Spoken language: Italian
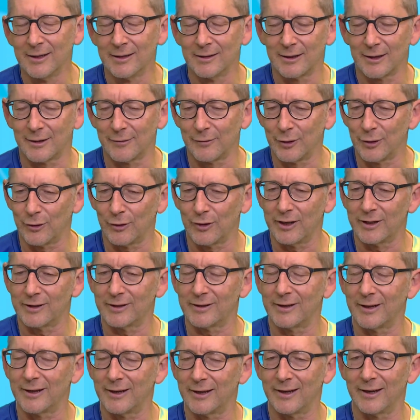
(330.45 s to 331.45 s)
tra
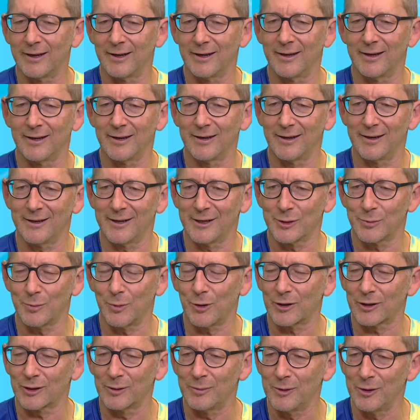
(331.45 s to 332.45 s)
virgolette eh,
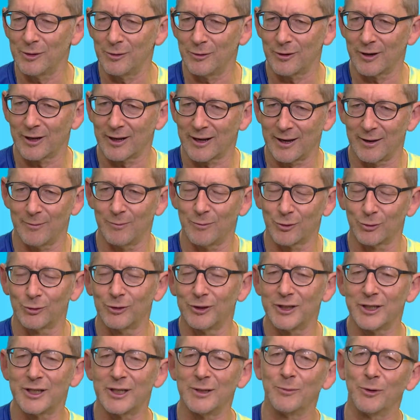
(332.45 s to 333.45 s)
sport minore che è un
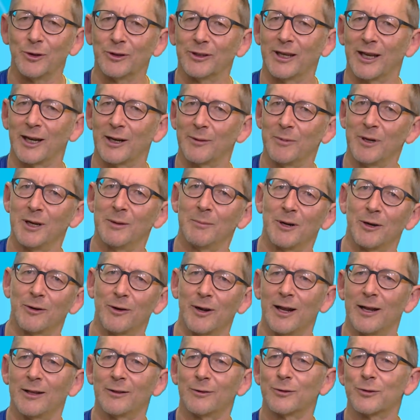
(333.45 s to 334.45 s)
bruttissimo termine ma non
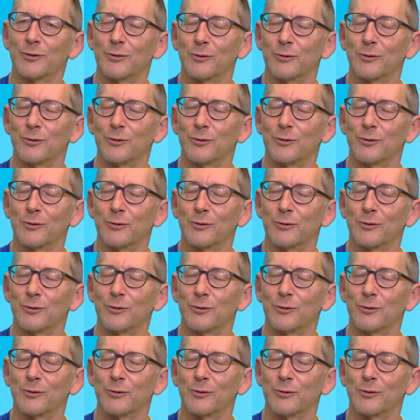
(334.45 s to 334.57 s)
è altro sì.